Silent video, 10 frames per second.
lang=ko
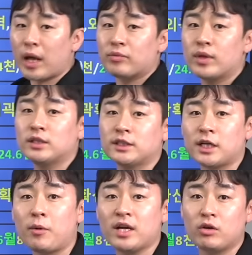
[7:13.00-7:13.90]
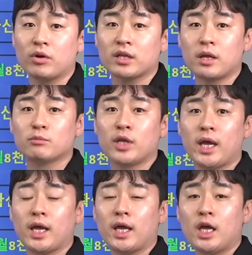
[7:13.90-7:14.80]
안 되는 상황이었기
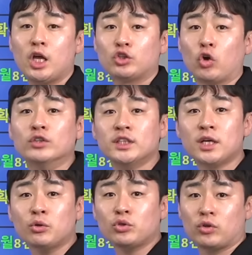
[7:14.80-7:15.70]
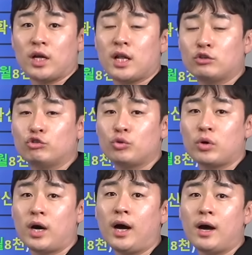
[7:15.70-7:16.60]
때문에 전세로 전환하는
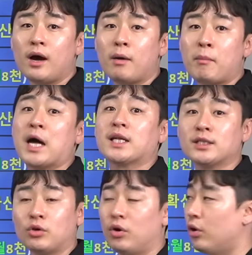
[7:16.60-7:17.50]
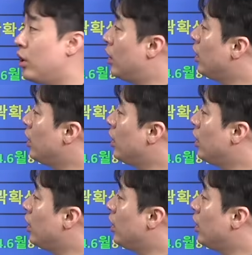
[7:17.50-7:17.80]
수요가 많아서